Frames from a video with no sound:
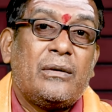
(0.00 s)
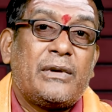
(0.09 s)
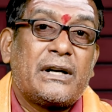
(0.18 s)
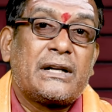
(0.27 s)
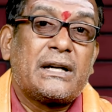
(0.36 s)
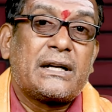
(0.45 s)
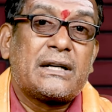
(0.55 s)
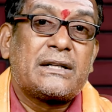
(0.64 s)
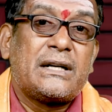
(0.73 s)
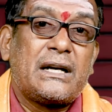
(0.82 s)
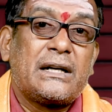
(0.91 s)
మనకి
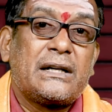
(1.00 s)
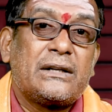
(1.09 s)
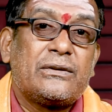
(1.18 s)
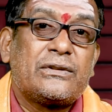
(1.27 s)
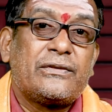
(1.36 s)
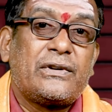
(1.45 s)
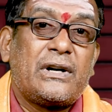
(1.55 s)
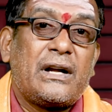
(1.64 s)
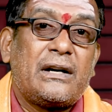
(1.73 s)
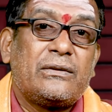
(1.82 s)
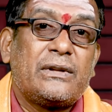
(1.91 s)
కృష్ణానగర్ యూసఫ్
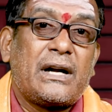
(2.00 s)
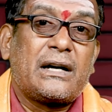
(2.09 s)
గూడా అని ఉంది